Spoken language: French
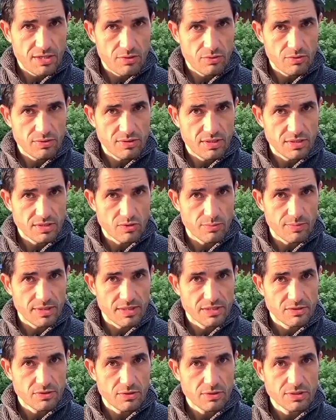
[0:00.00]
une
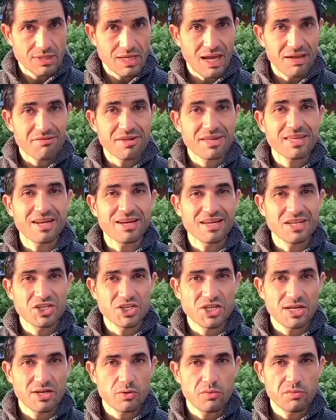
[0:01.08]
désobéissance avec un
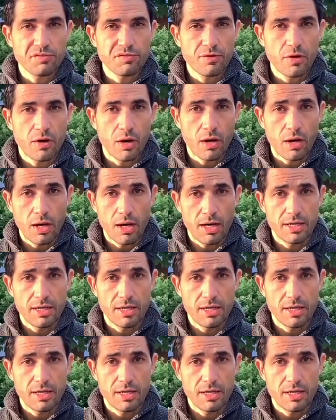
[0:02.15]
léger inconfort.